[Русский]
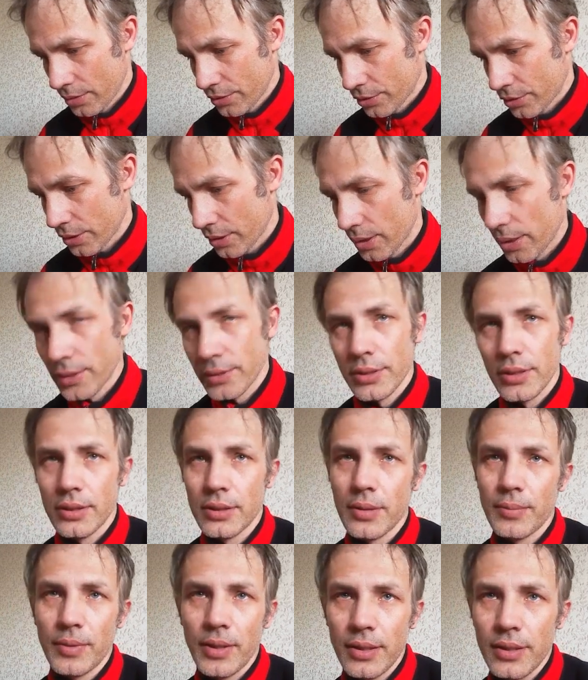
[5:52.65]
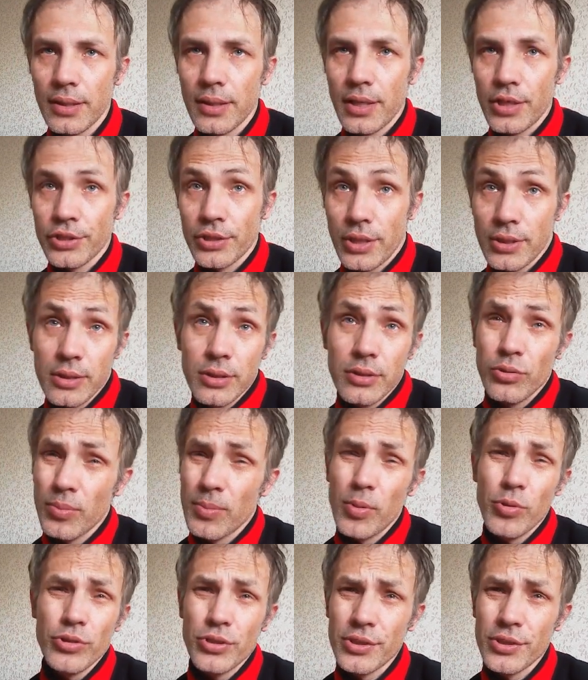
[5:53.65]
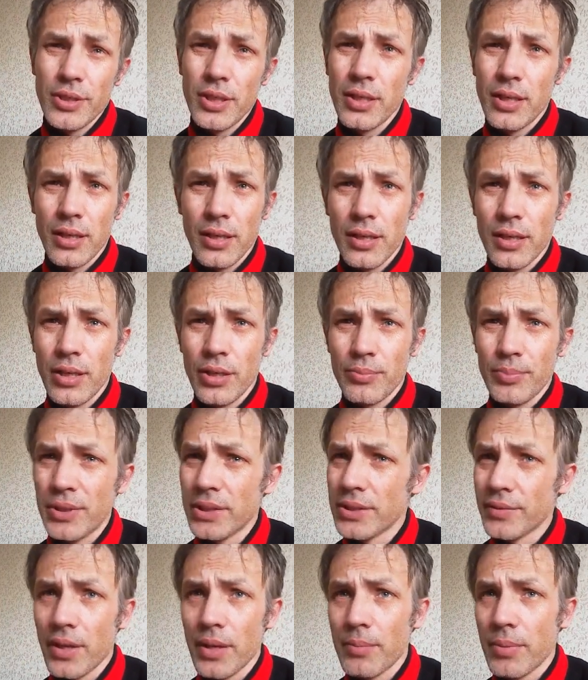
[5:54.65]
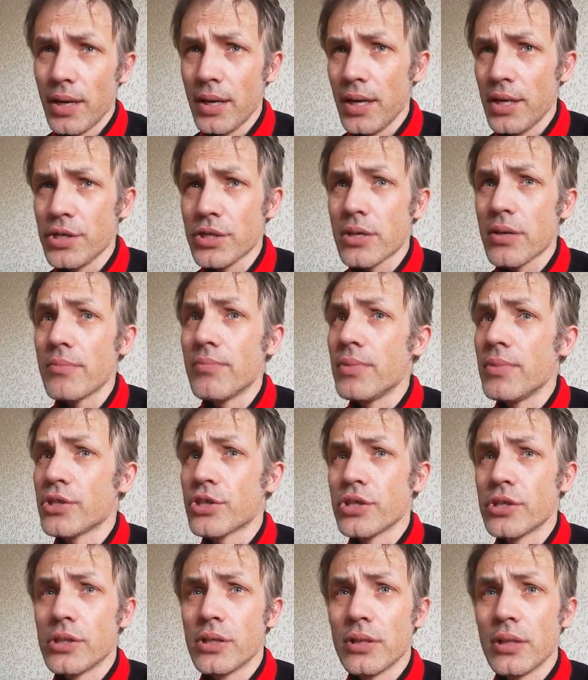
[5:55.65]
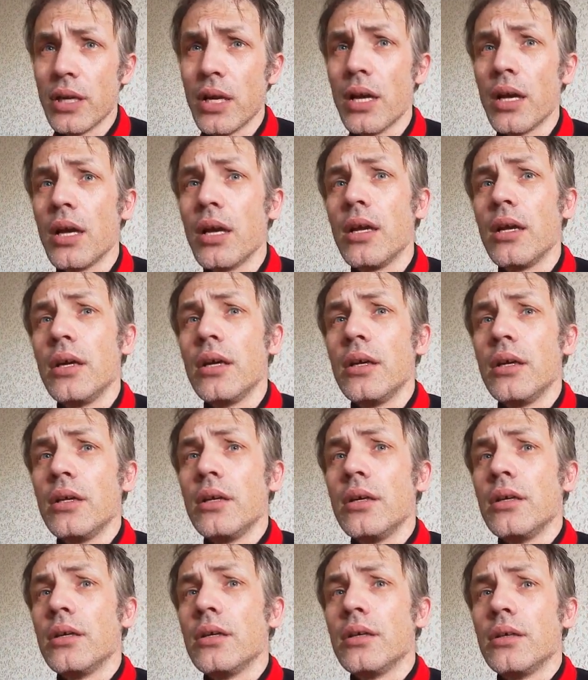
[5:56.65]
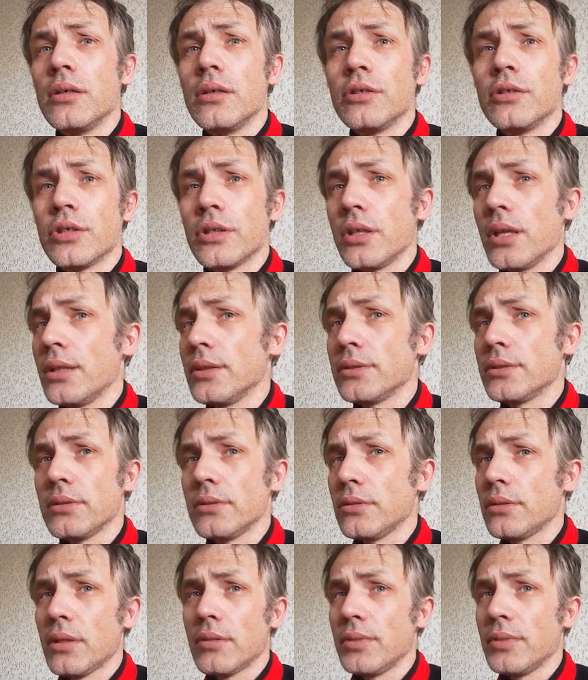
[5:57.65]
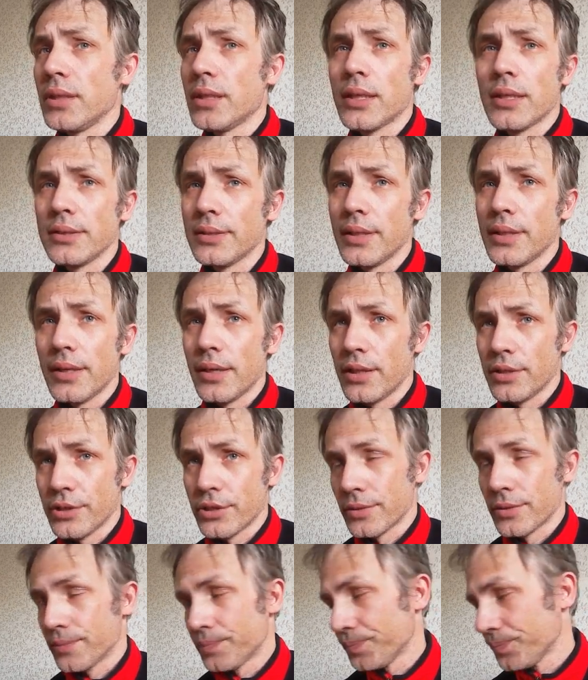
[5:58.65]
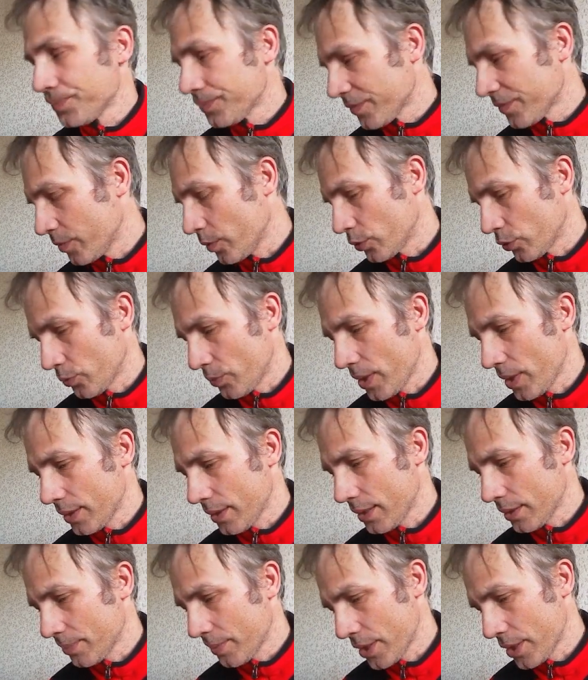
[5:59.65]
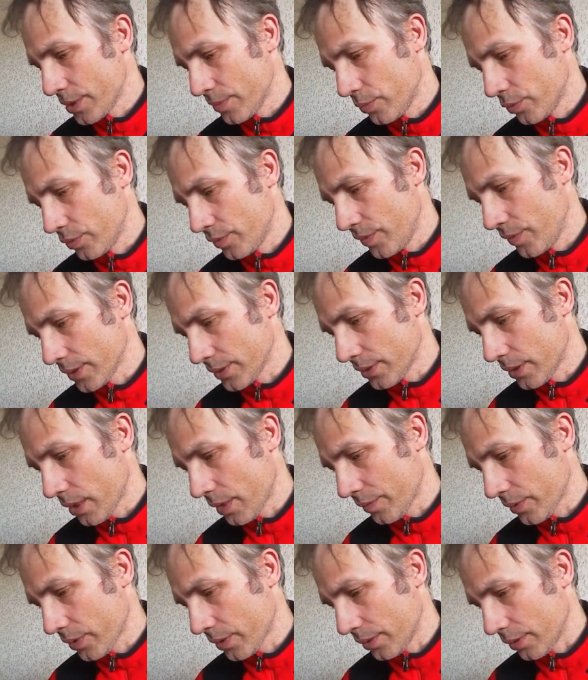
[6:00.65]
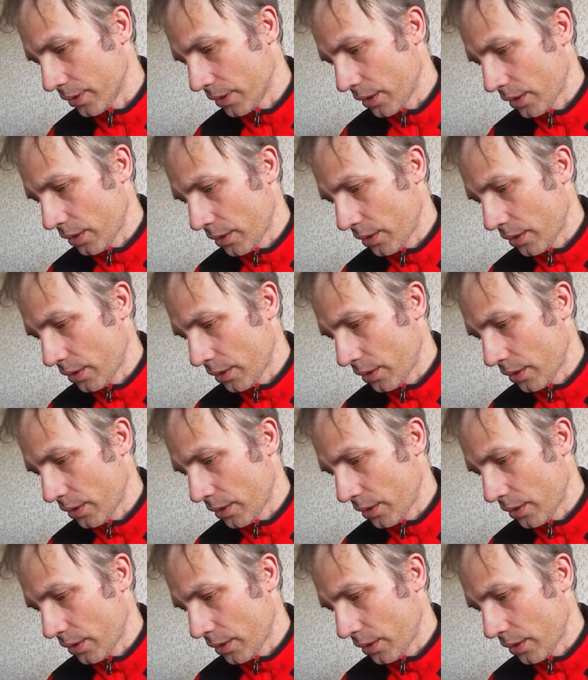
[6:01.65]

шотландцы их там нахерачат. Они дома очень сильно играют, при своих болельщиках бешеных, да, а шотландцы там их расхерачат. Вот, у меня на этот матч будет две ставки –